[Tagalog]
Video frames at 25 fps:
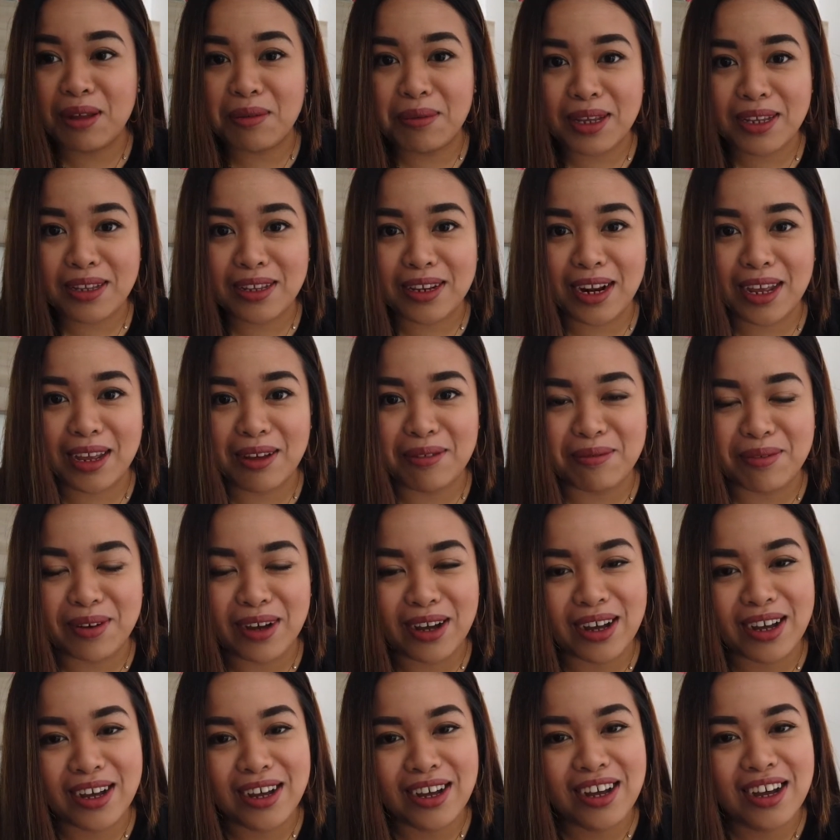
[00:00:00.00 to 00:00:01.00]
na may krema
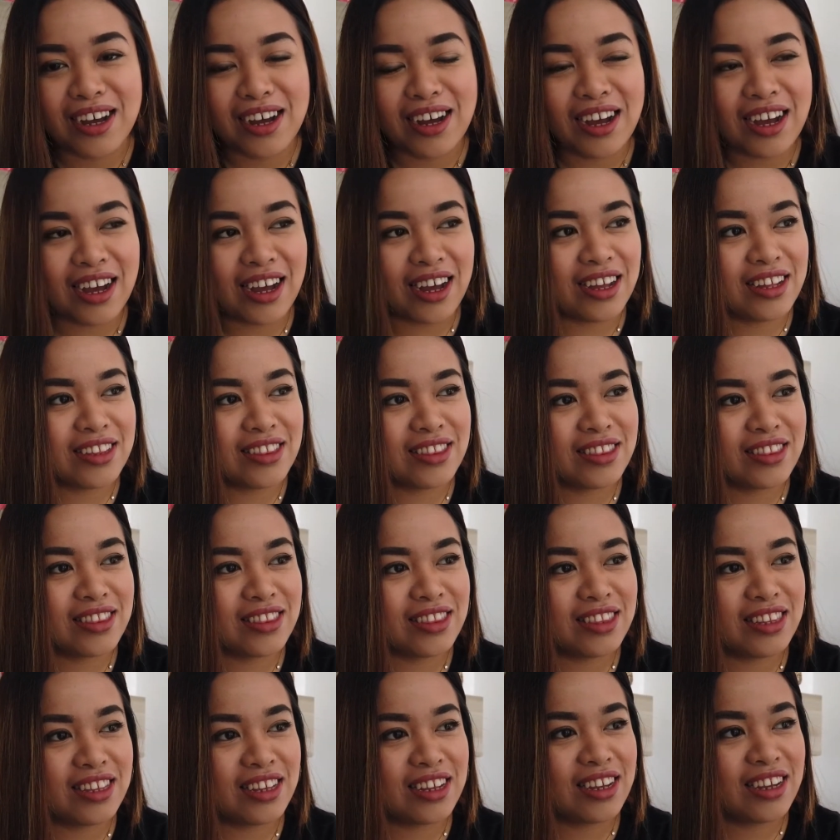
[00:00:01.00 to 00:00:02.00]
at
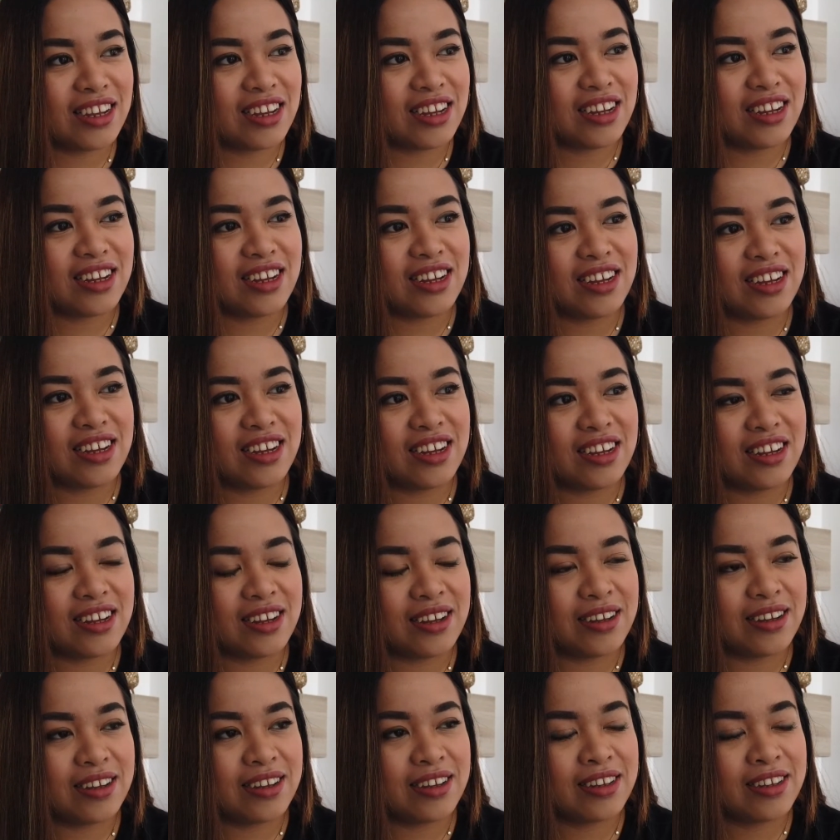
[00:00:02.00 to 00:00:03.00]

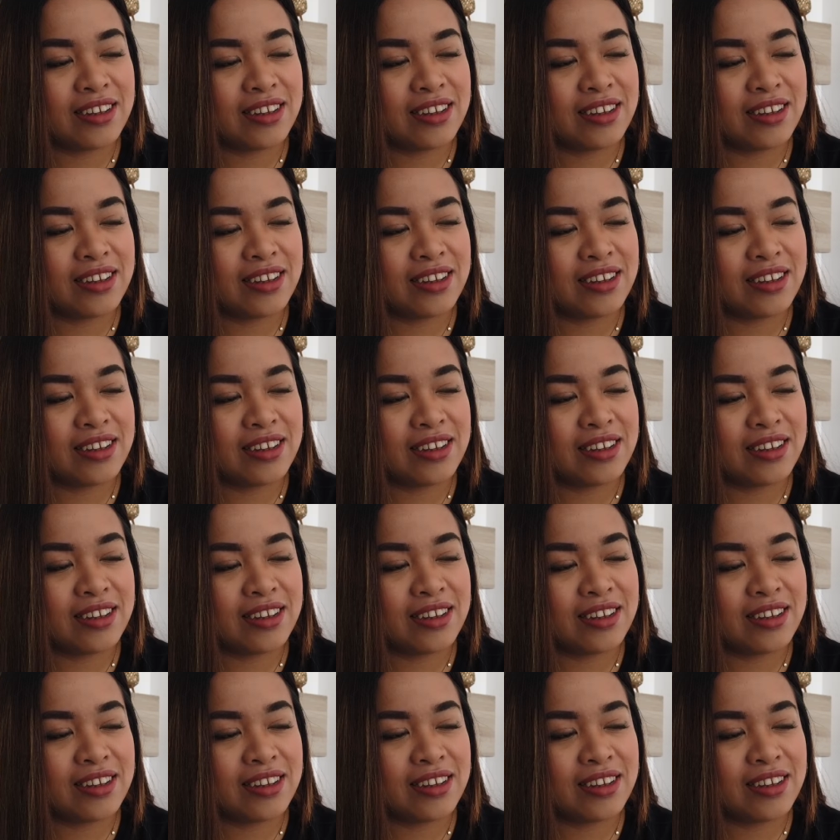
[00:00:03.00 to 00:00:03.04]
uh,